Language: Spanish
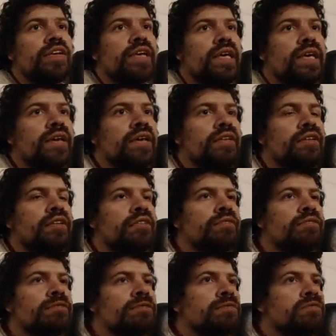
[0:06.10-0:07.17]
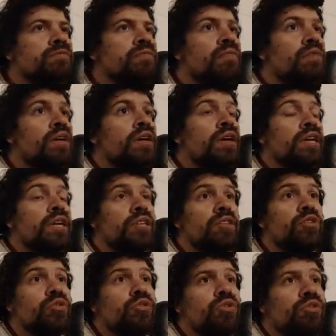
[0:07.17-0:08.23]
en, el
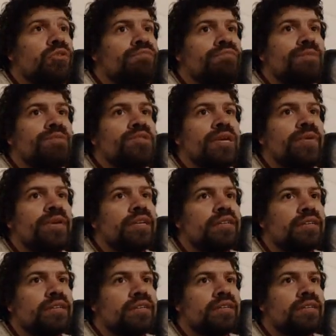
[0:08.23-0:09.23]
título, vamos a ver